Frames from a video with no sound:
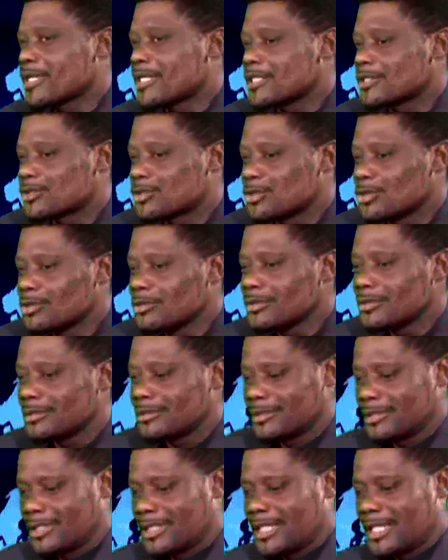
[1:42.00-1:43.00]
question,
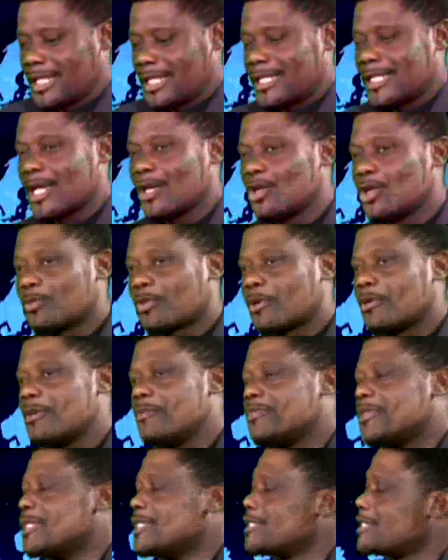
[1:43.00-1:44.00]
il y a eu le problème
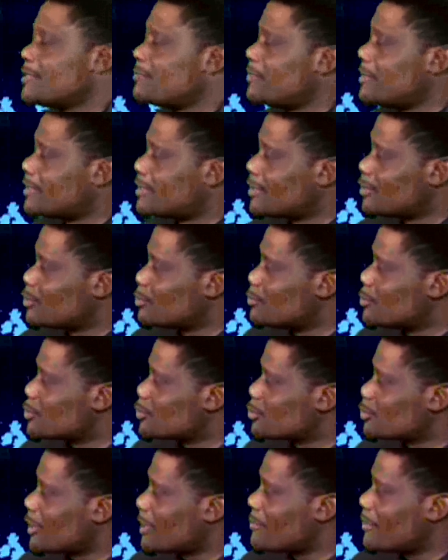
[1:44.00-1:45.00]
d'éligibilité de M.
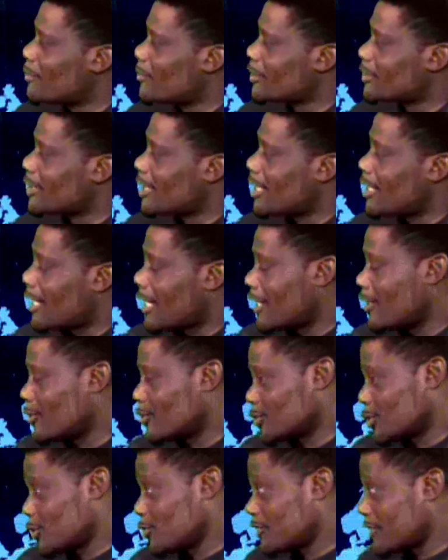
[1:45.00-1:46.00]
Draman Ouattara. Alors,
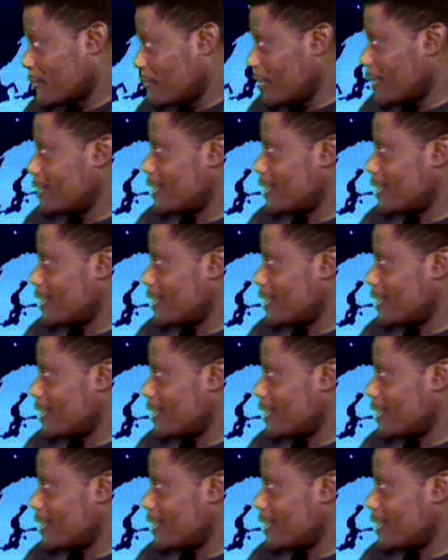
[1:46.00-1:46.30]
je vous appelle